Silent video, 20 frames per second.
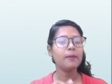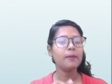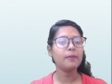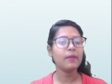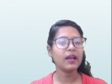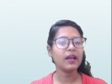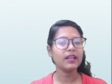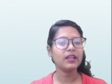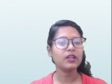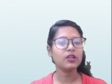
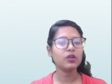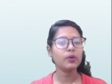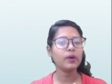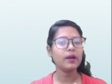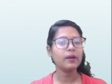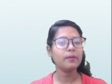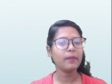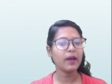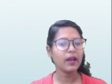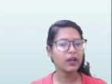माइक्रो
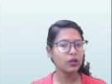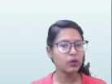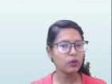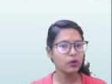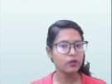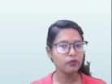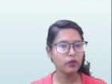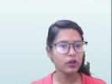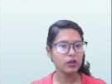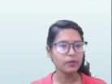एंड मैक्रो
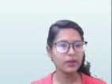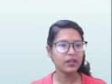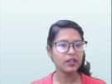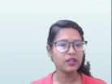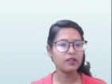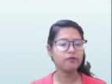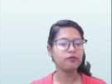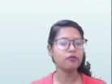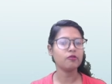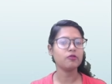
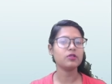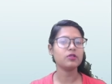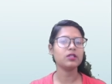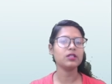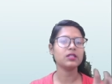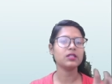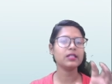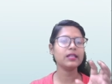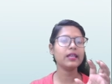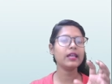इन्वायरमेंटल
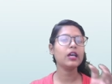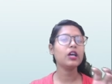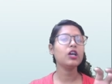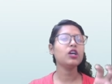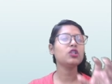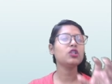फोर्सेस ठीक है